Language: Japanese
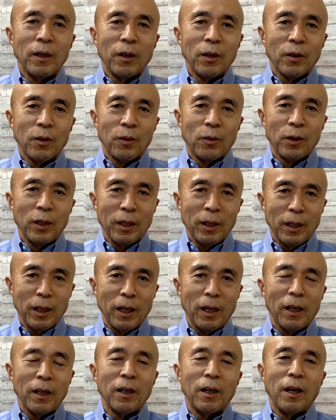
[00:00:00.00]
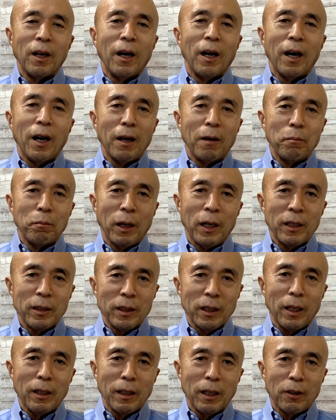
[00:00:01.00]
これが販売
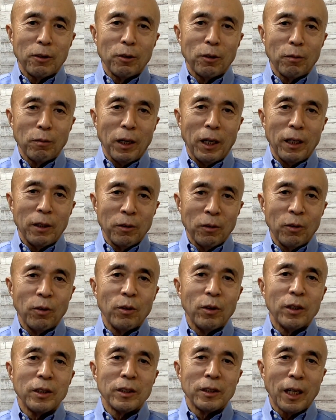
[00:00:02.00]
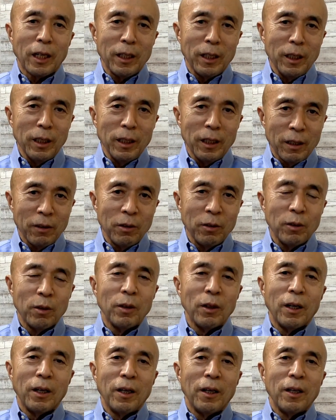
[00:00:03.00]
戦略の前の先にある
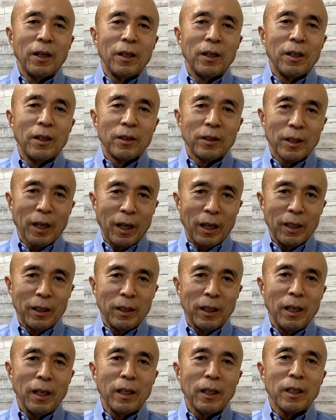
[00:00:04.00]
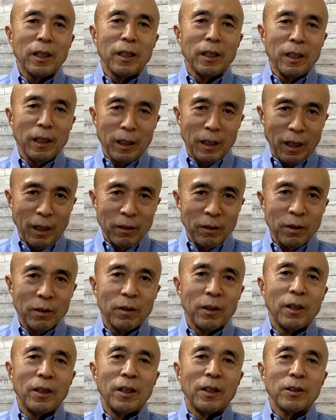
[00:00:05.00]
好かれて気に入られる
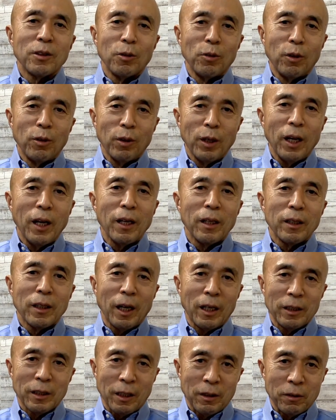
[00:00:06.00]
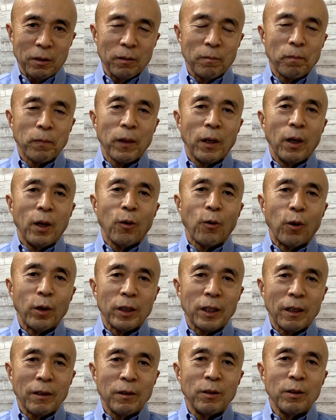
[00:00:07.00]
そのような対策顧
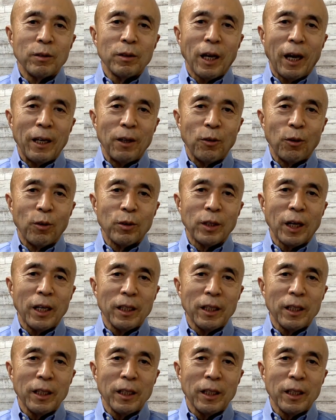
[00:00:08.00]
客対応対